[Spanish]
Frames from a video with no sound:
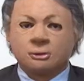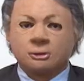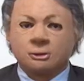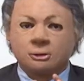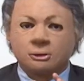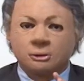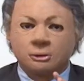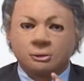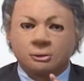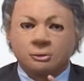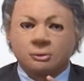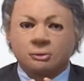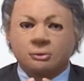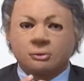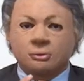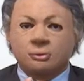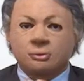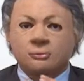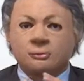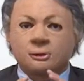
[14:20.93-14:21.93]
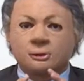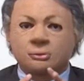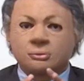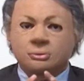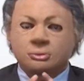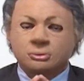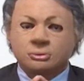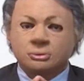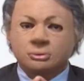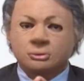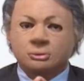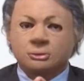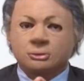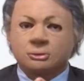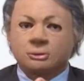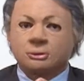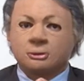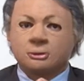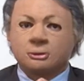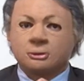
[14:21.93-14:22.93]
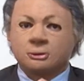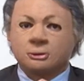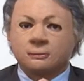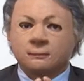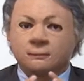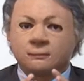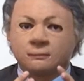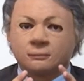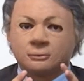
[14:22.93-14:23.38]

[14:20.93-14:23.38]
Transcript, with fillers: Eh, colombianos, eh,